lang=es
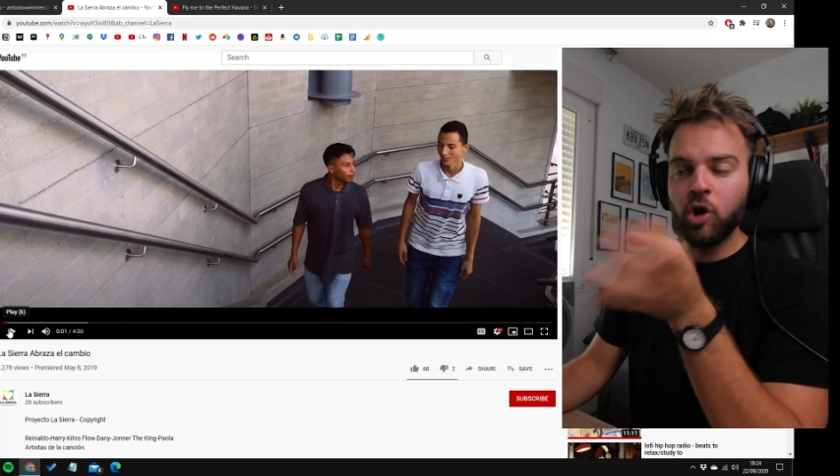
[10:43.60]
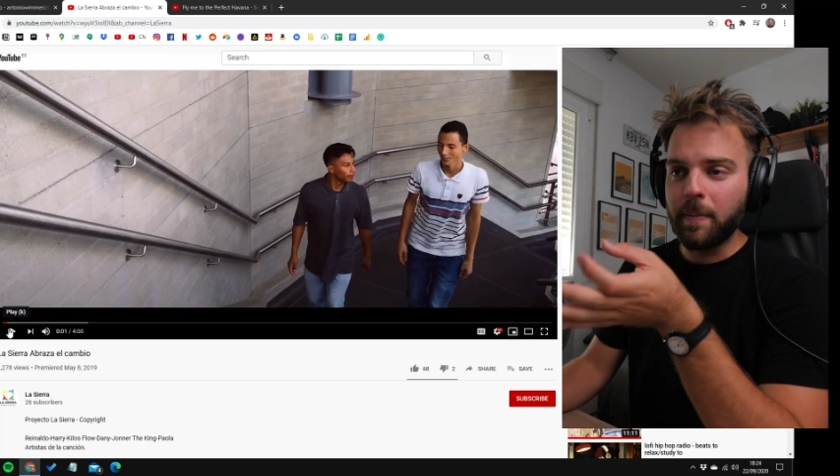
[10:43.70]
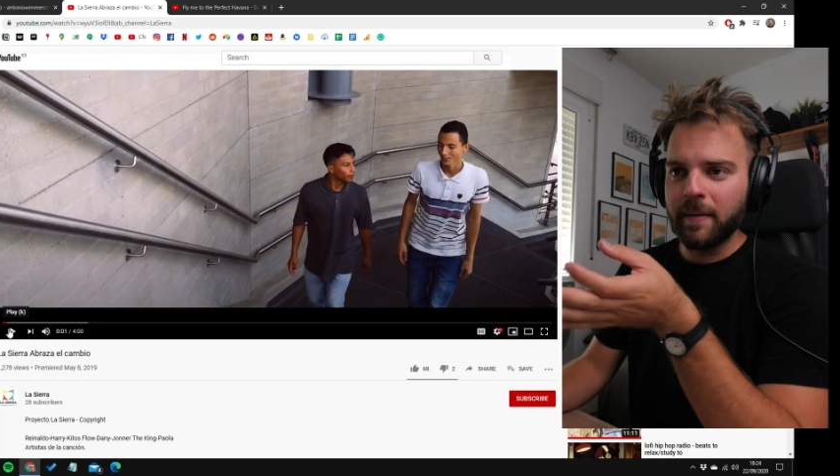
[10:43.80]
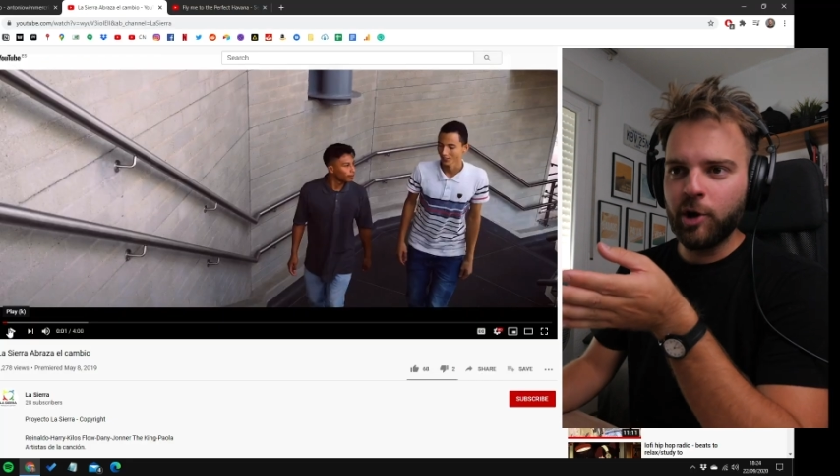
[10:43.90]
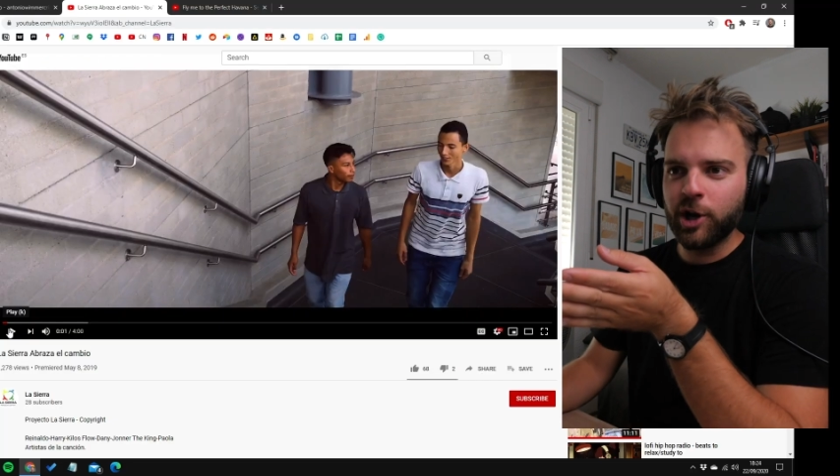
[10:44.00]
Lo
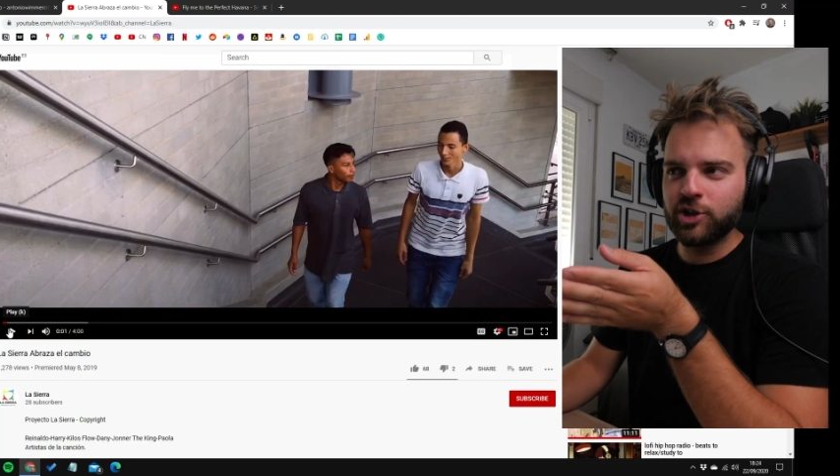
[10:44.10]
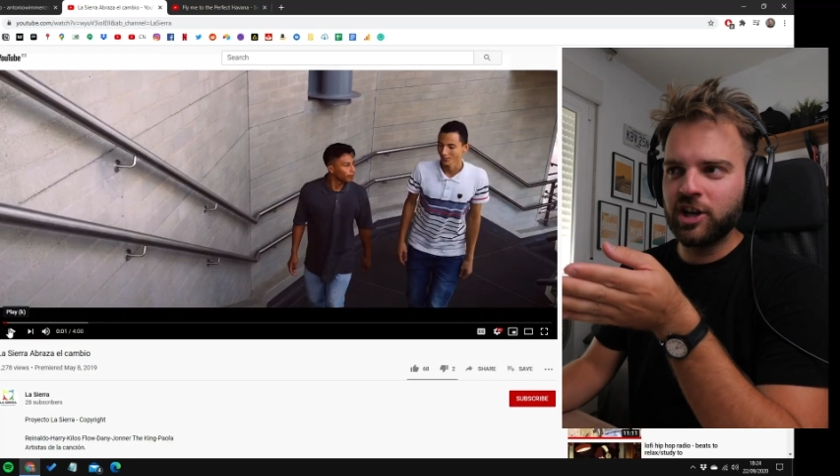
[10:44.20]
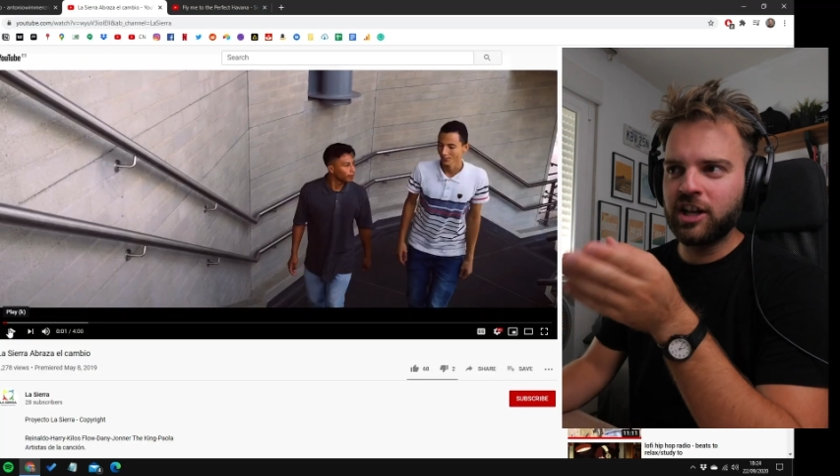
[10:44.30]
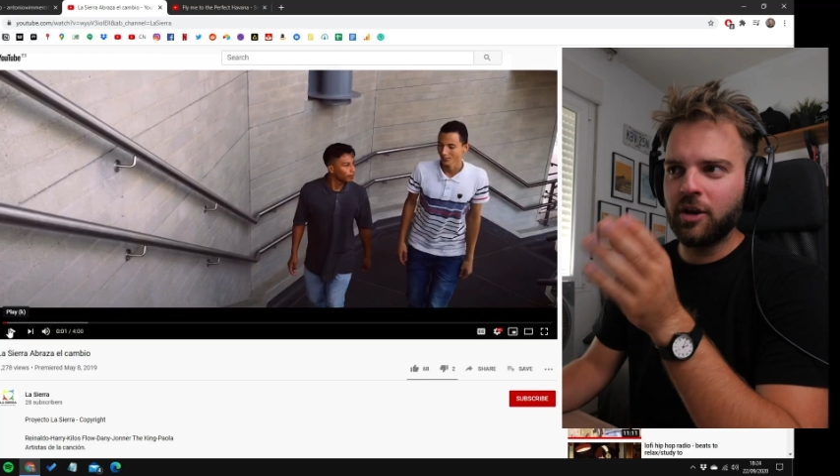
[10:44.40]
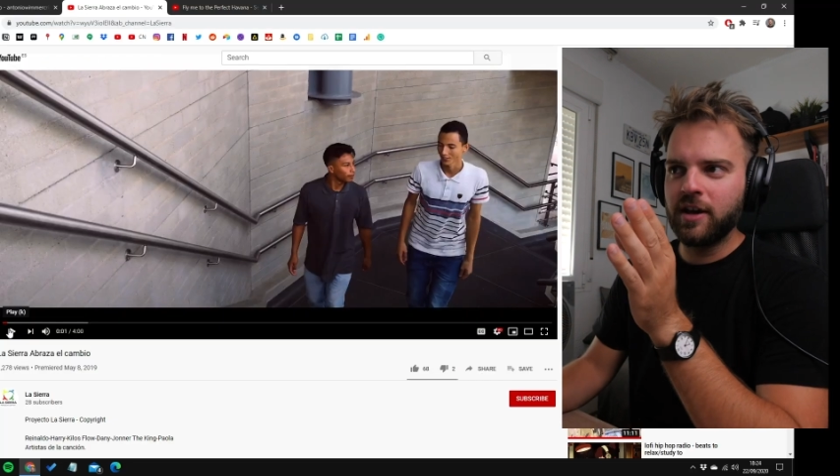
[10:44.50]
primero que noto
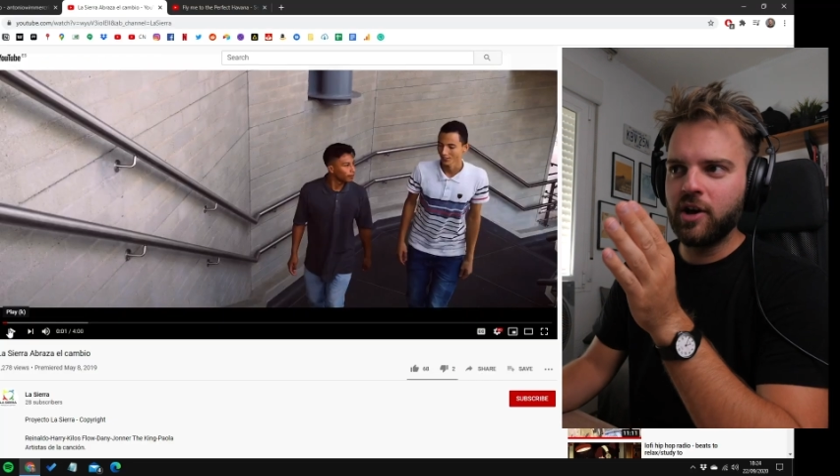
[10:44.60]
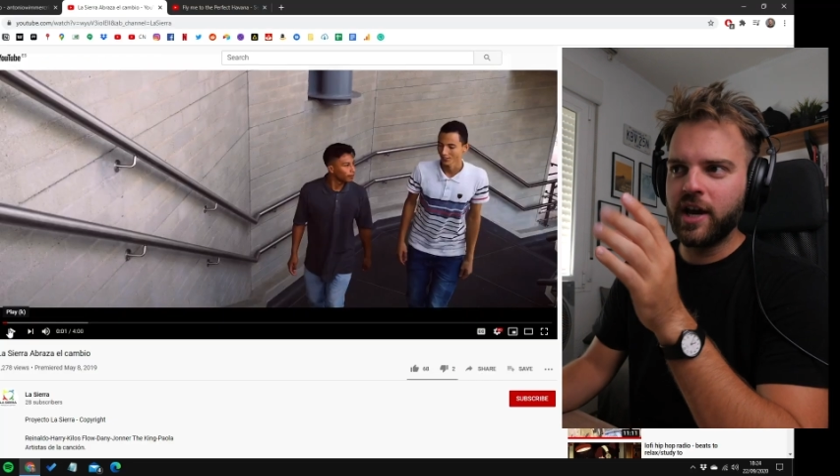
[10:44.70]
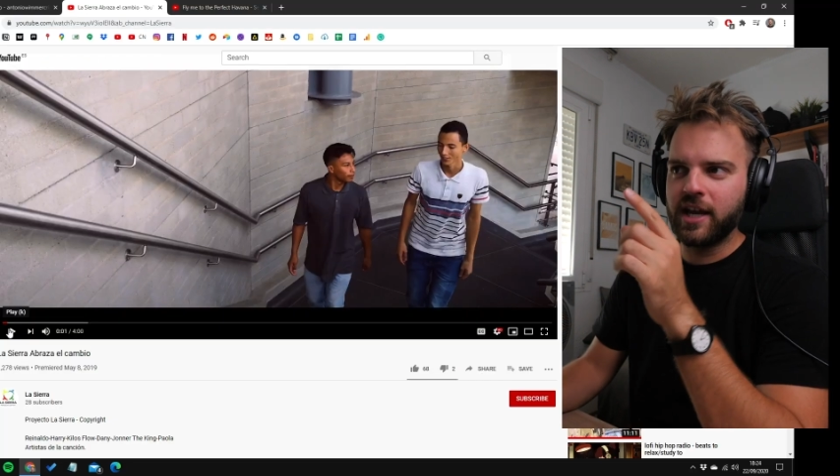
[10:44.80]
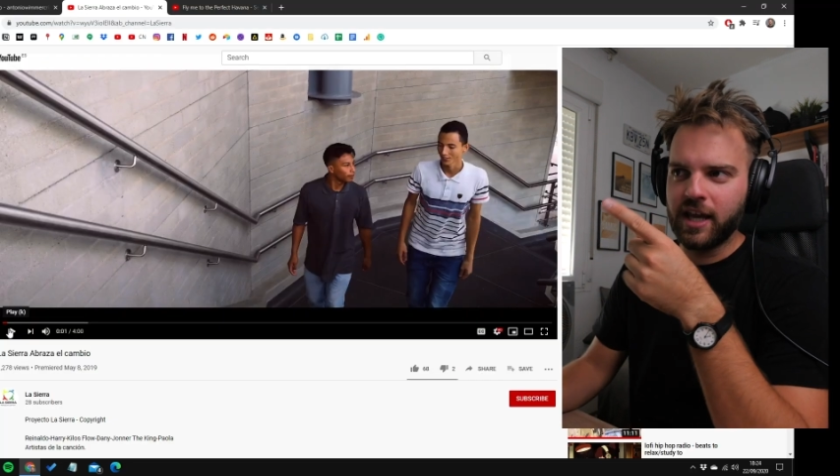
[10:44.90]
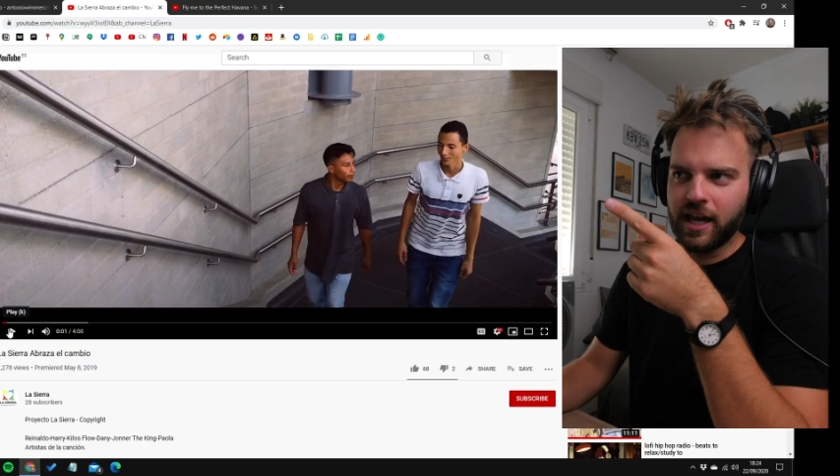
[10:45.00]
en este video
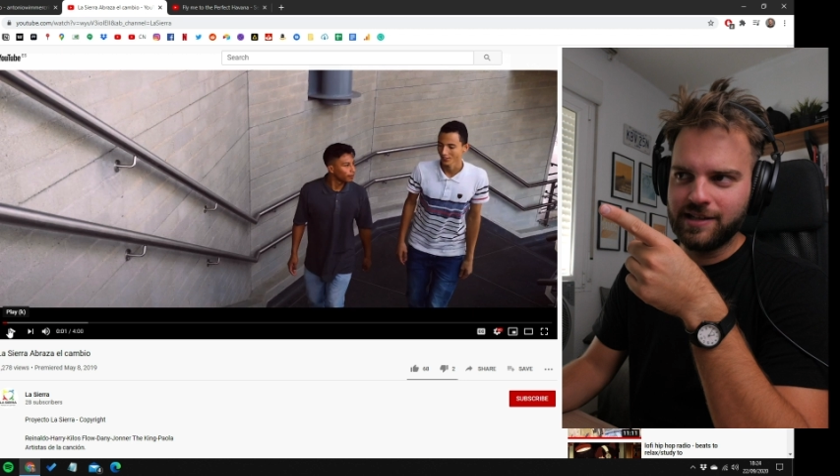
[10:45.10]
es que